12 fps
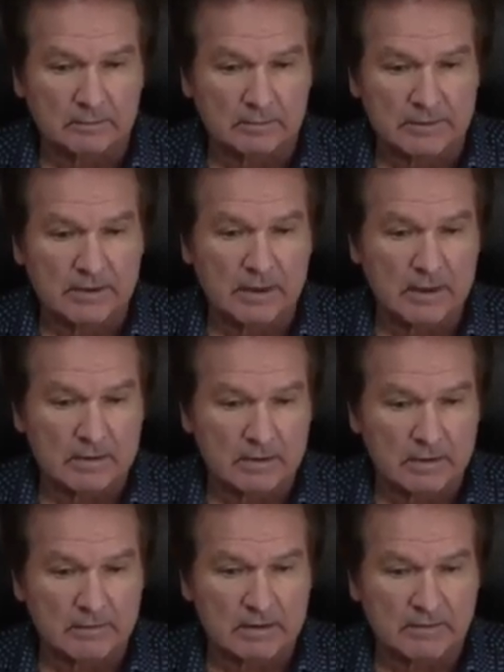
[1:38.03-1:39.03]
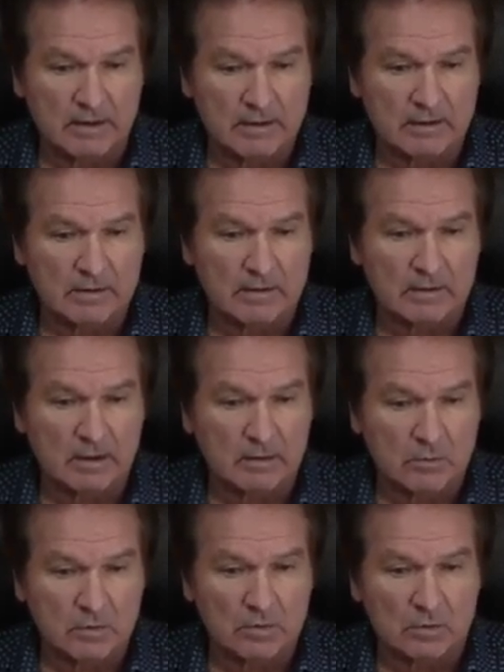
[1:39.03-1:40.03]
Зеленского сводилось к
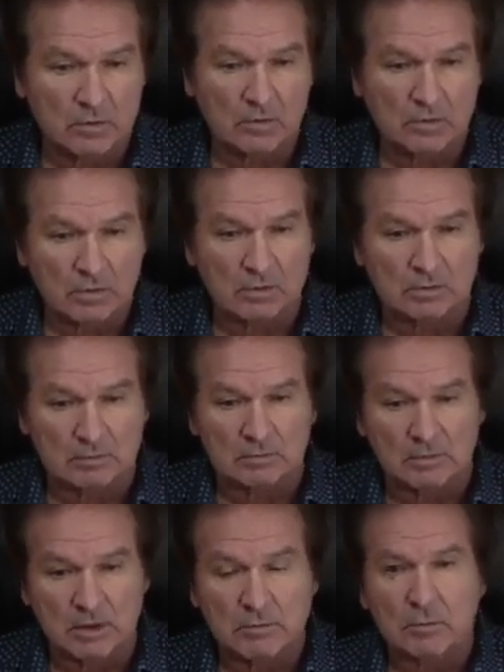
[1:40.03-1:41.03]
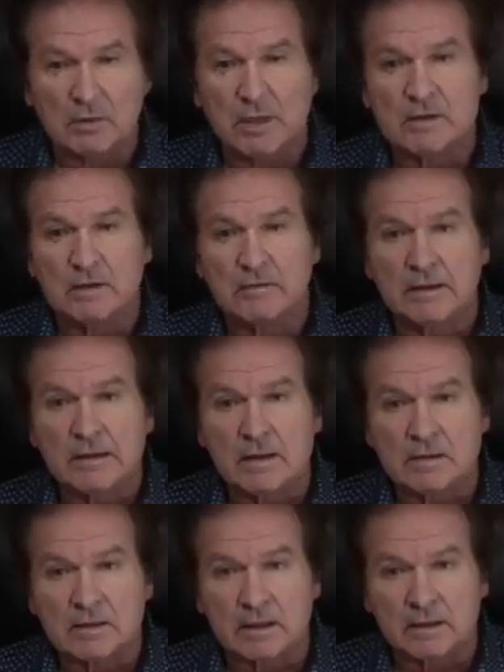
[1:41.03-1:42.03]
тому, что наблюдается двойные
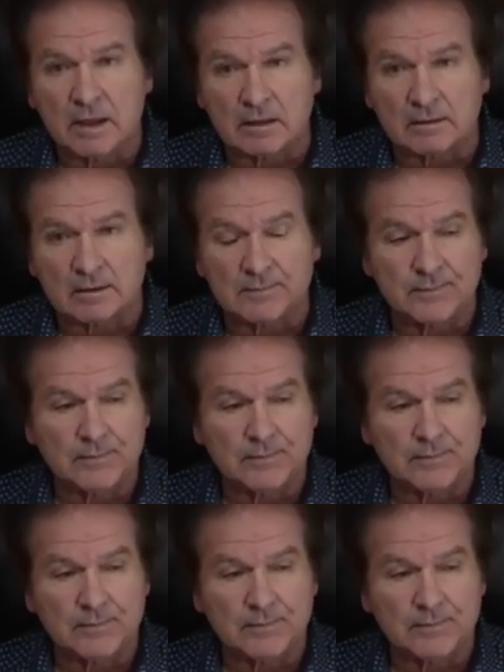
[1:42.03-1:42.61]
стандарты.